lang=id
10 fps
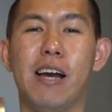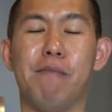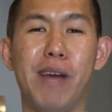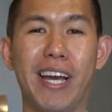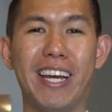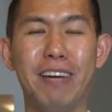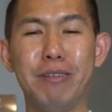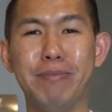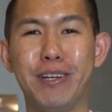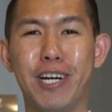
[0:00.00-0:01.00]
Back again
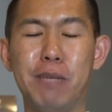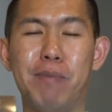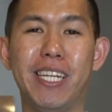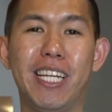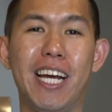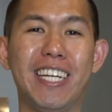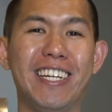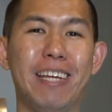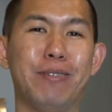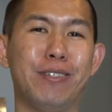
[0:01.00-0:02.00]
with me Rocky Padilla
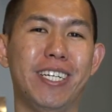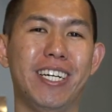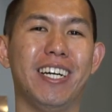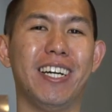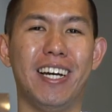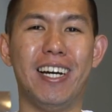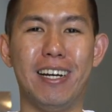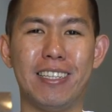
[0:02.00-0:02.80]
dan di episode uh,